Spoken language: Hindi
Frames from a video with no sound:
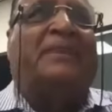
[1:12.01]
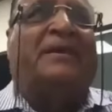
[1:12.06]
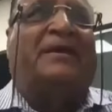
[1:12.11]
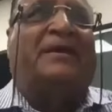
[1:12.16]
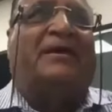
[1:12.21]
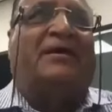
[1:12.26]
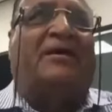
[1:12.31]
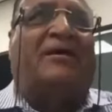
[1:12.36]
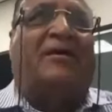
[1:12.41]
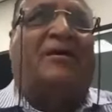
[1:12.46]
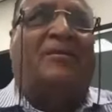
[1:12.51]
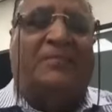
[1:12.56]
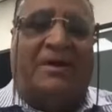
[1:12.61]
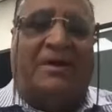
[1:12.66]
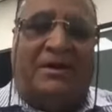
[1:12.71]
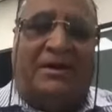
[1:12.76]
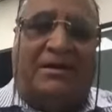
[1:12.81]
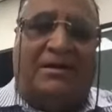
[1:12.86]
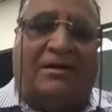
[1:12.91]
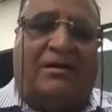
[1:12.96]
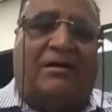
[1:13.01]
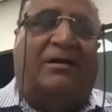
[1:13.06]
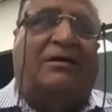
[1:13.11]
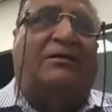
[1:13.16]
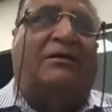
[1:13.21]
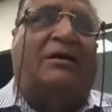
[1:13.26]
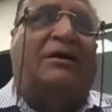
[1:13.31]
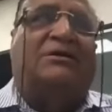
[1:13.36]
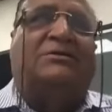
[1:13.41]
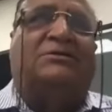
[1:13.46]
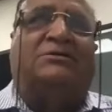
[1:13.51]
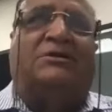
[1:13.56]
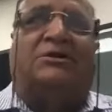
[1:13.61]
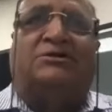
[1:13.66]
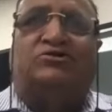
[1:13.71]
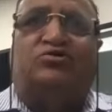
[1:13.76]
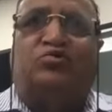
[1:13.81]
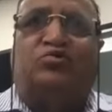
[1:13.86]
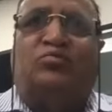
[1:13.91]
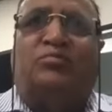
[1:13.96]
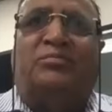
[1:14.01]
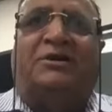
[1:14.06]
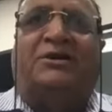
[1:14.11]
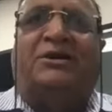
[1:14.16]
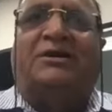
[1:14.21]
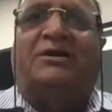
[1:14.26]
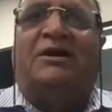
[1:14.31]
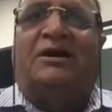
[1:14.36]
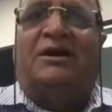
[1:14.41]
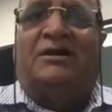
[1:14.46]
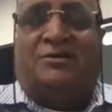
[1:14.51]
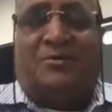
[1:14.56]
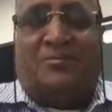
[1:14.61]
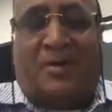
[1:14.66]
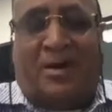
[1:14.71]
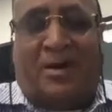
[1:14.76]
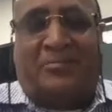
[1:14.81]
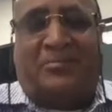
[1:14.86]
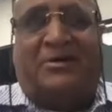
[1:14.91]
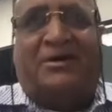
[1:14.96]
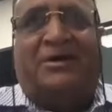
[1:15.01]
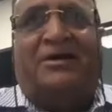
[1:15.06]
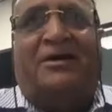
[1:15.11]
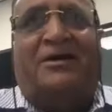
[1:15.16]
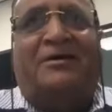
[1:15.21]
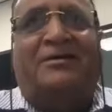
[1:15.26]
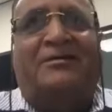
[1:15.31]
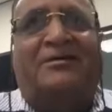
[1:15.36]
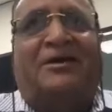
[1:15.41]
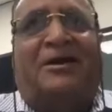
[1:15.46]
कि आपने ऑनलाइन जूम मीटिंग का अहतमाम किया